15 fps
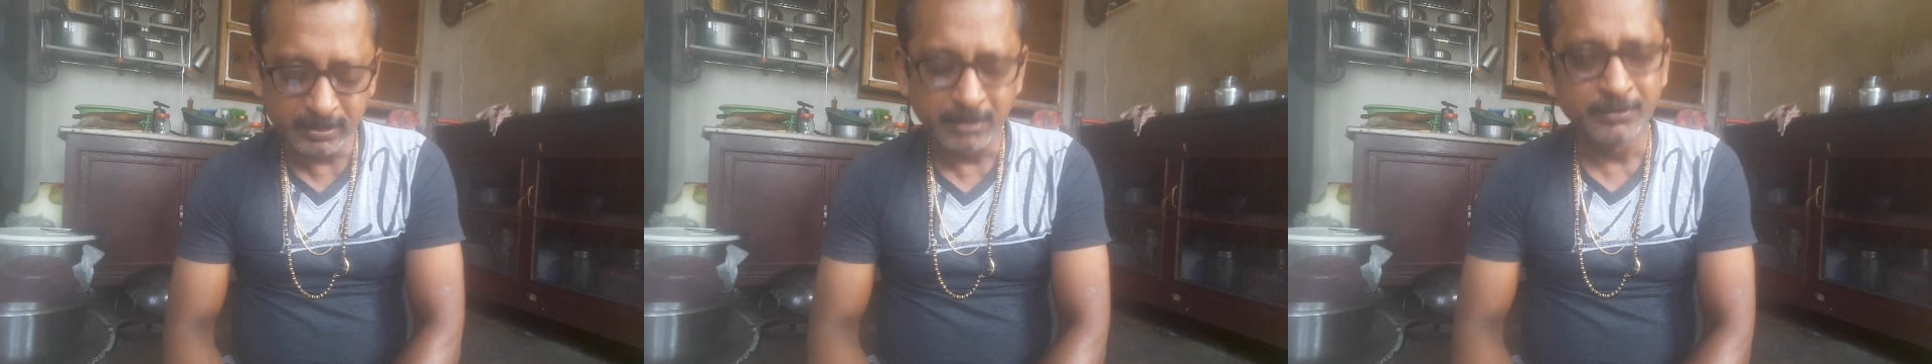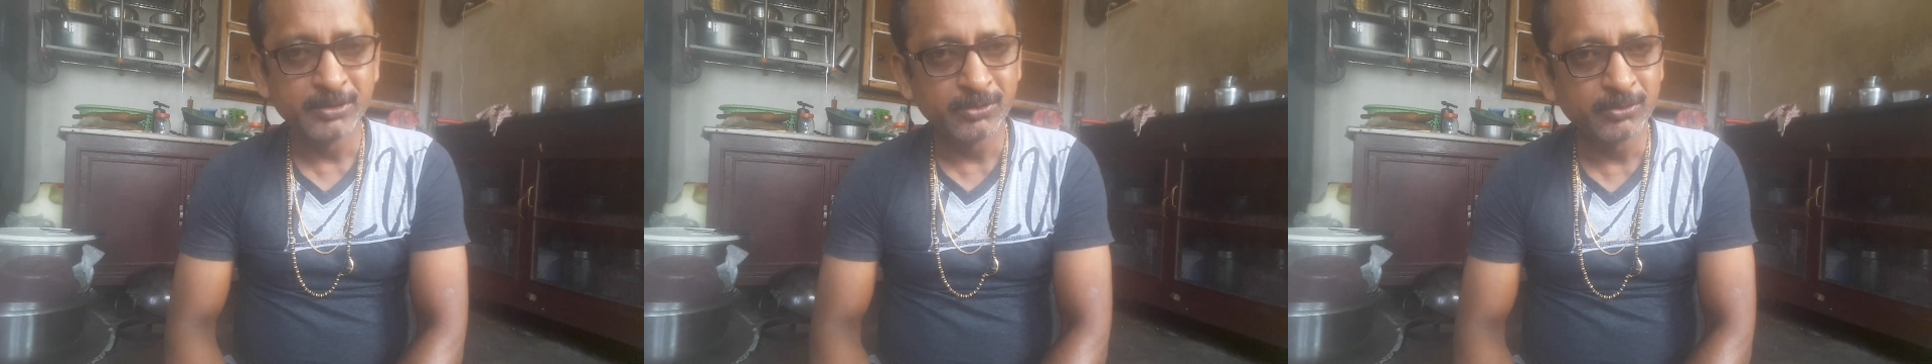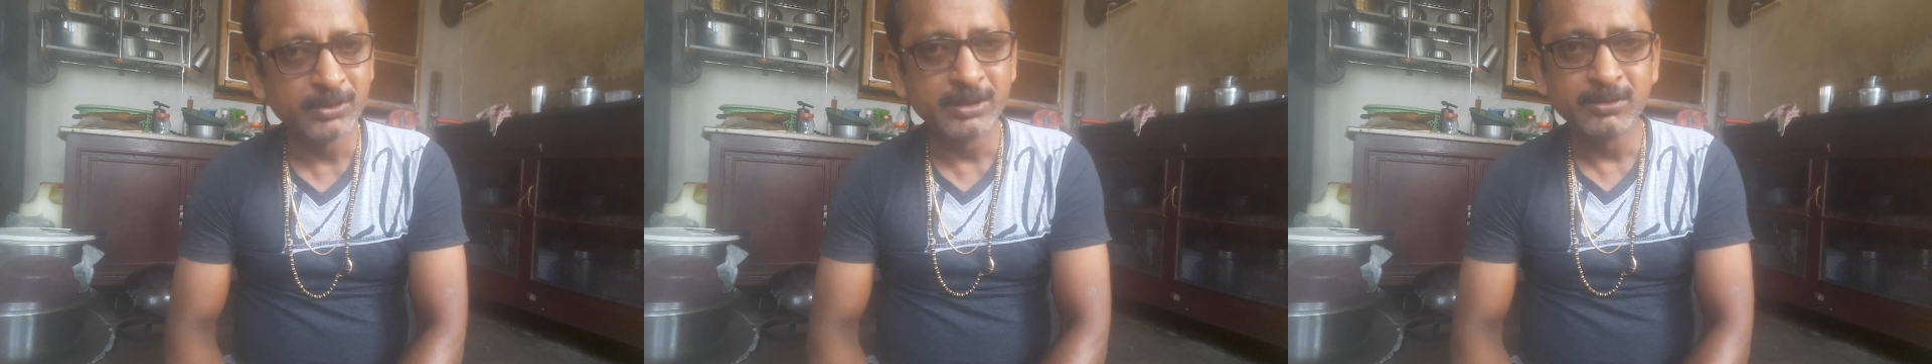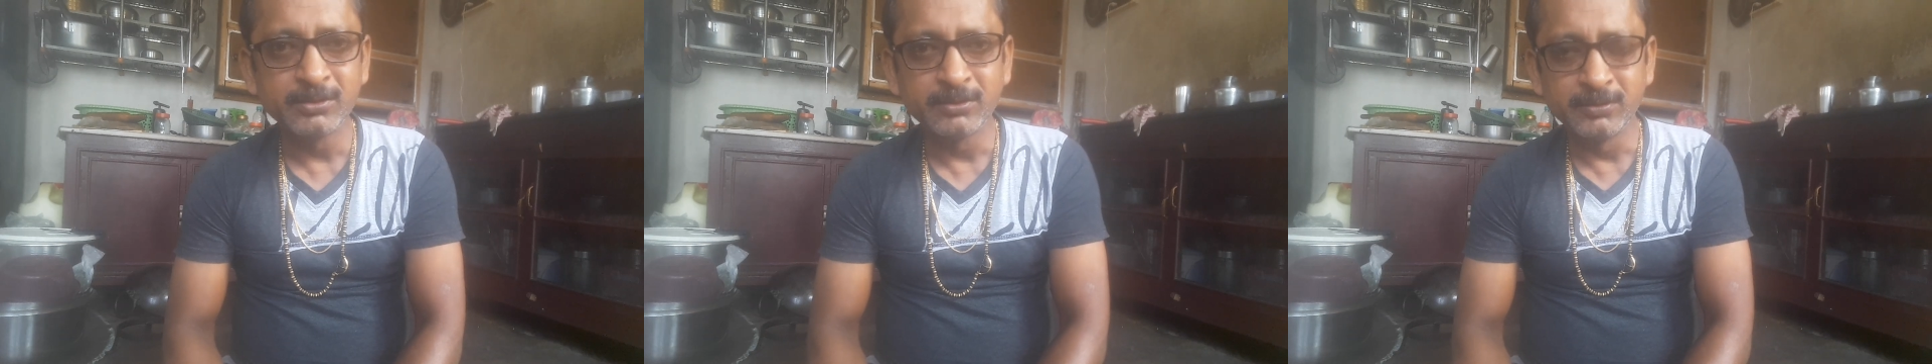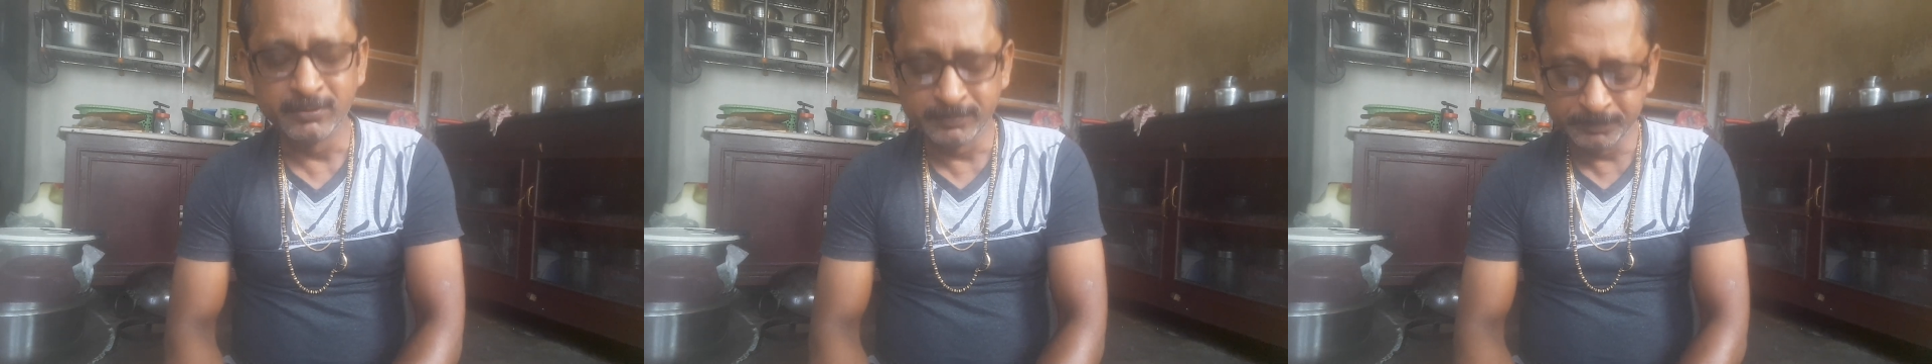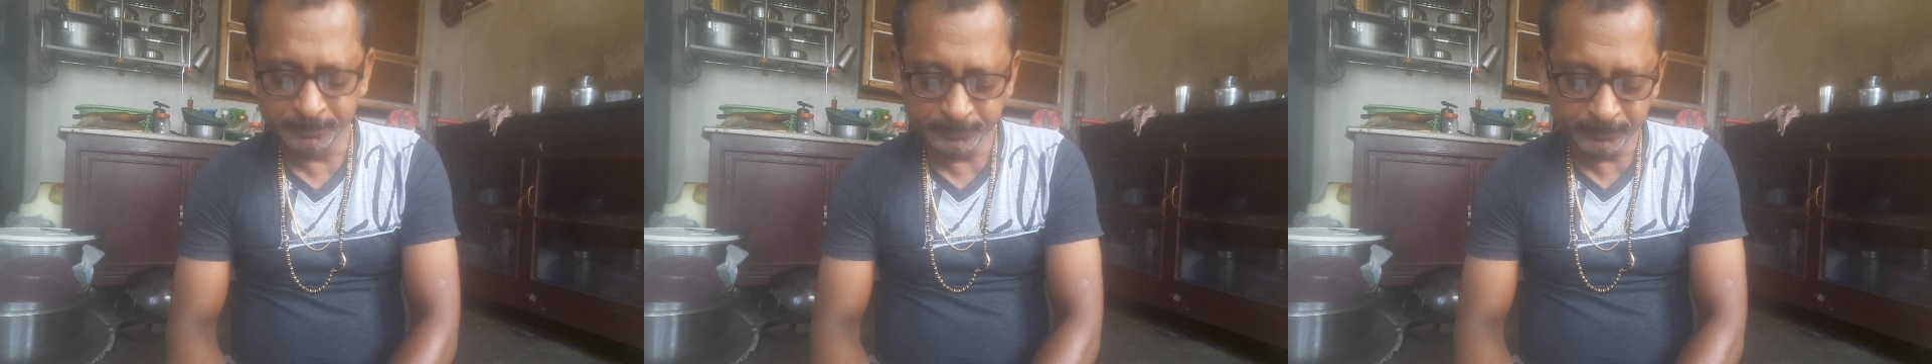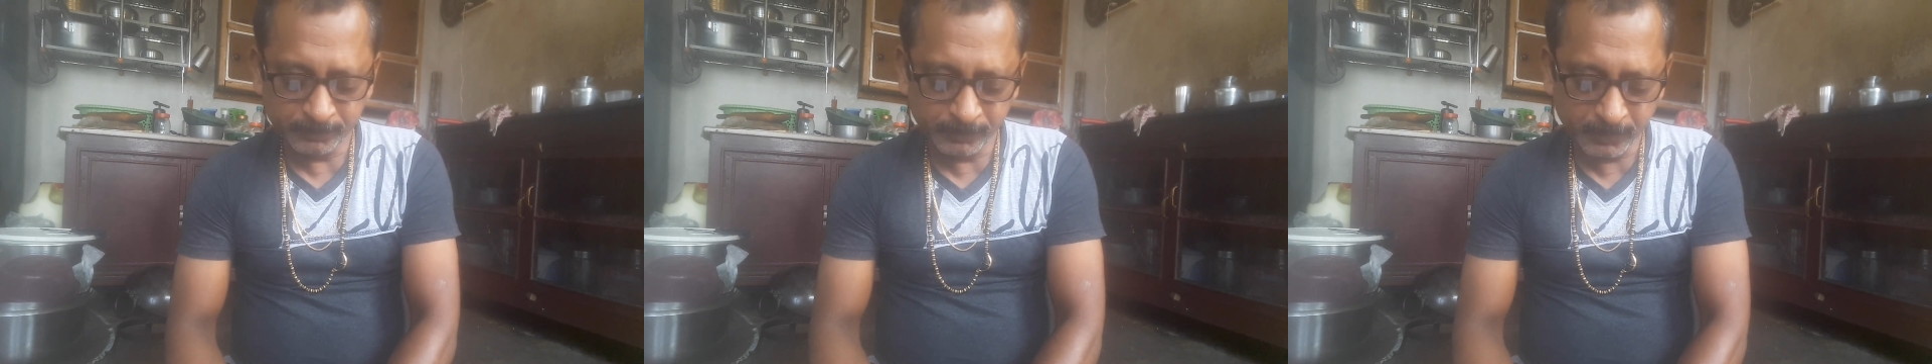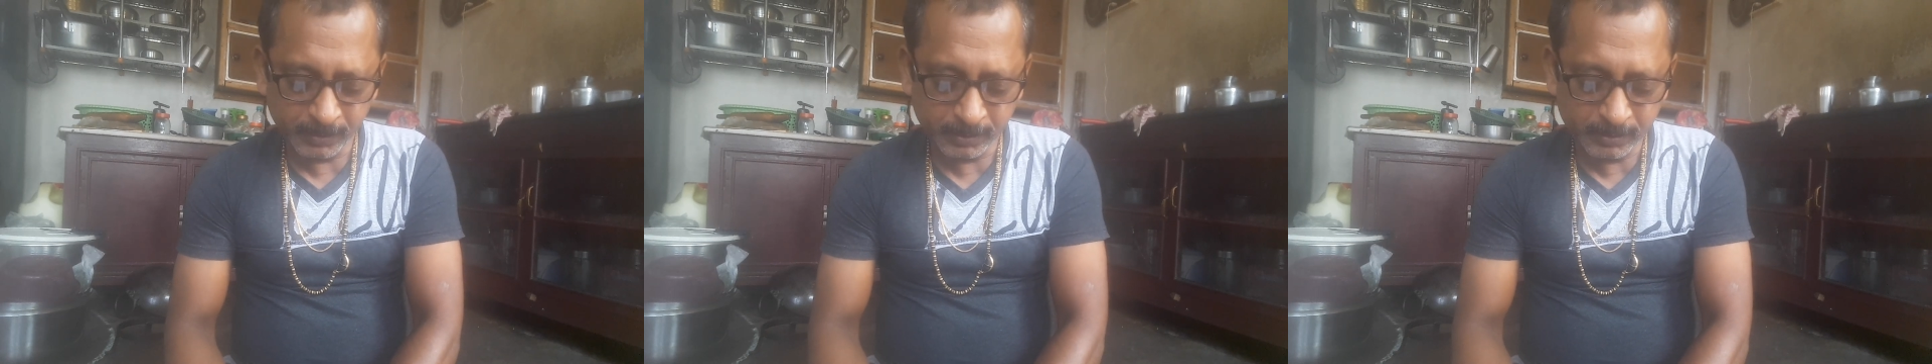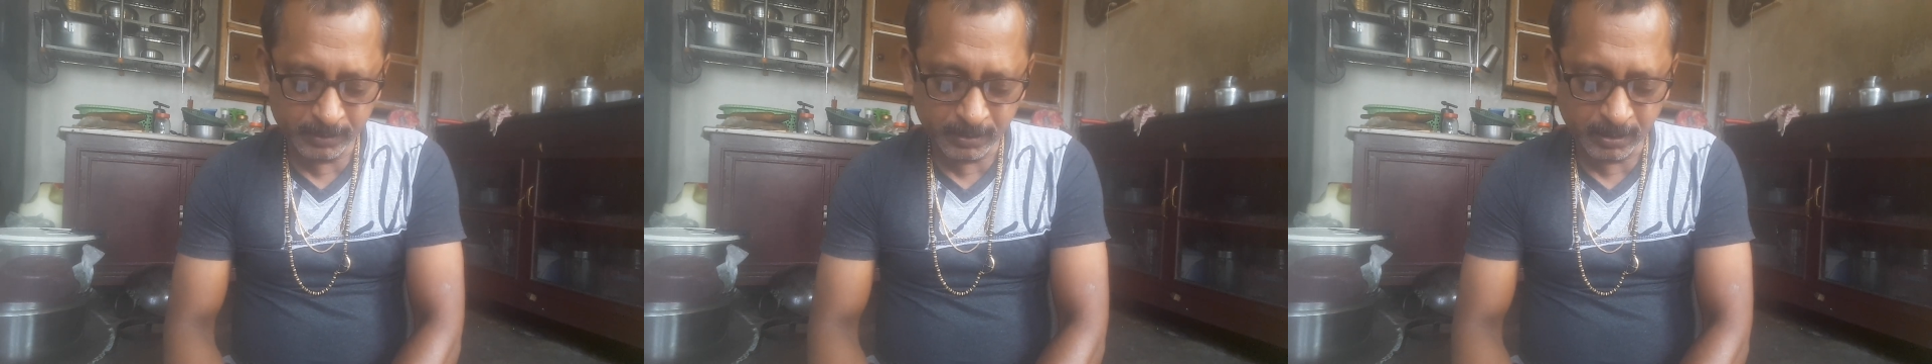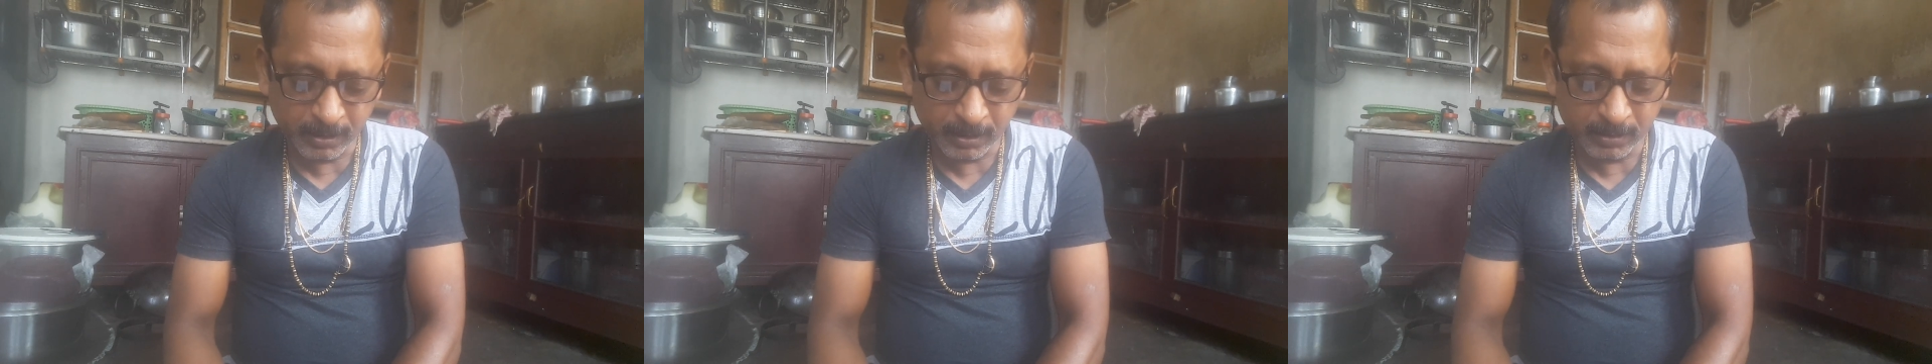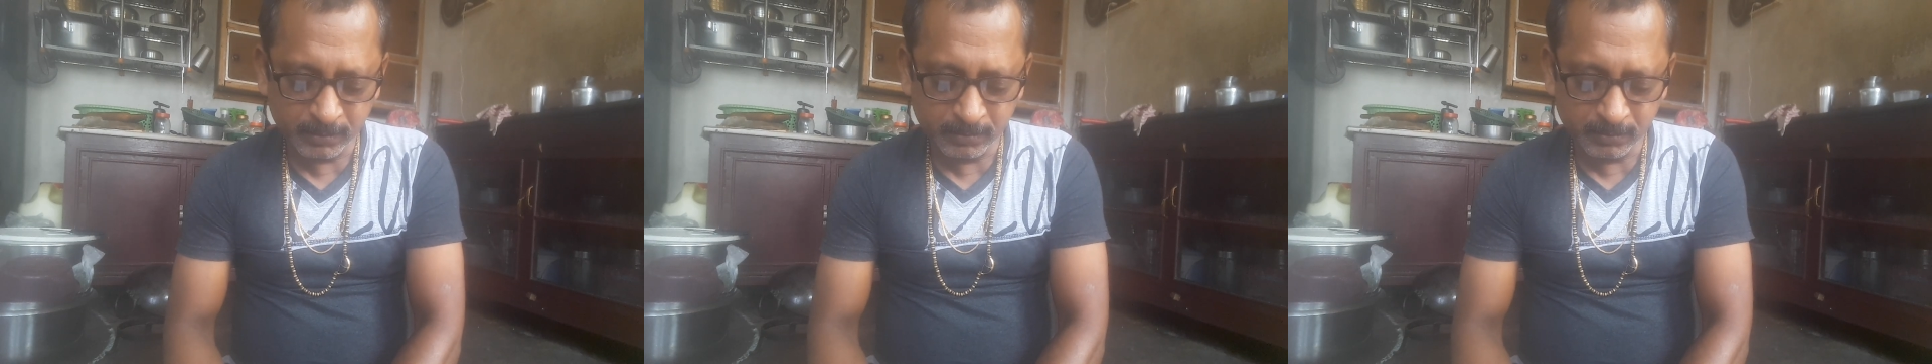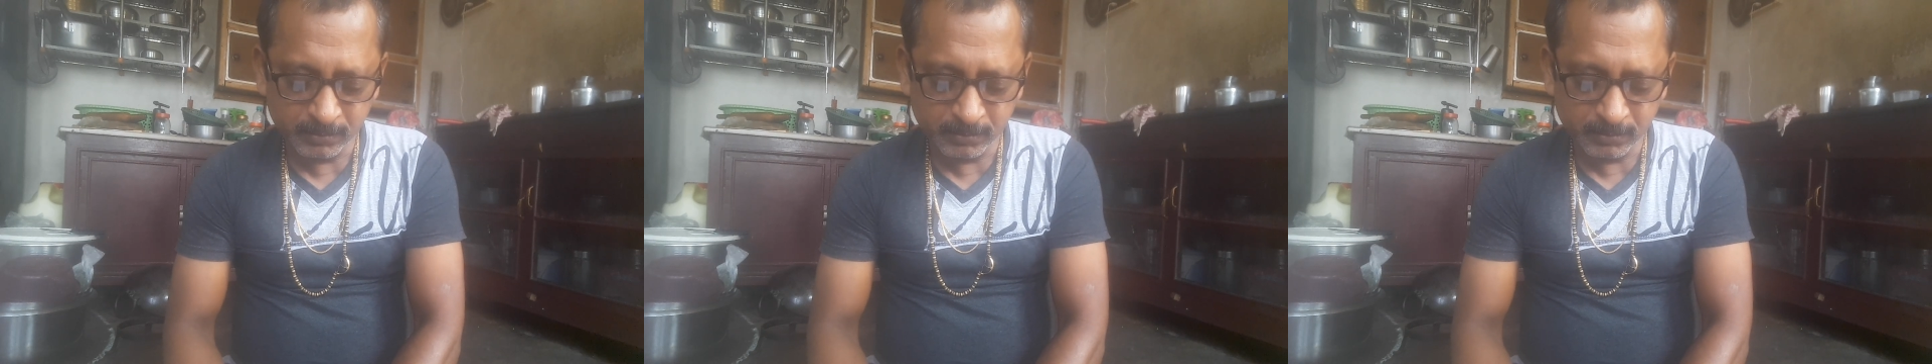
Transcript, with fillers: আমি দুঃখিত আর